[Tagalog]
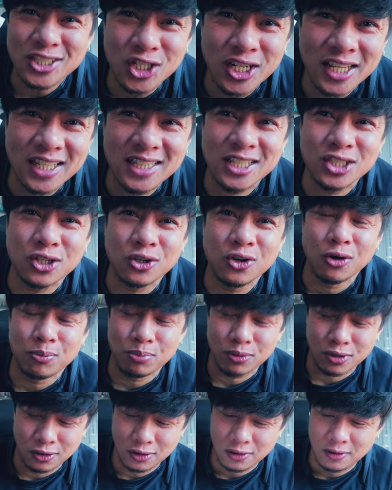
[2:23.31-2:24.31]
actually hindi to
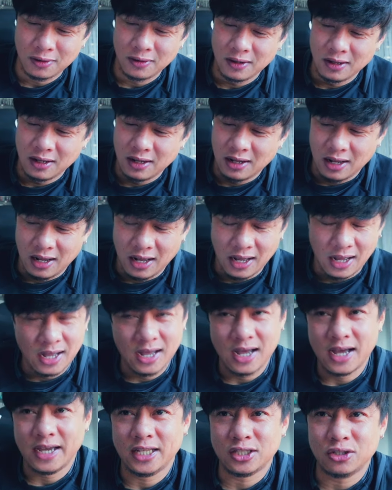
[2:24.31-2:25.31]
GoPro
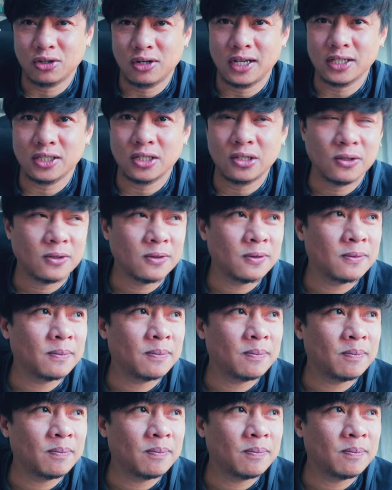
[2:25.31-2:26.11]
ah uh, ito lang yung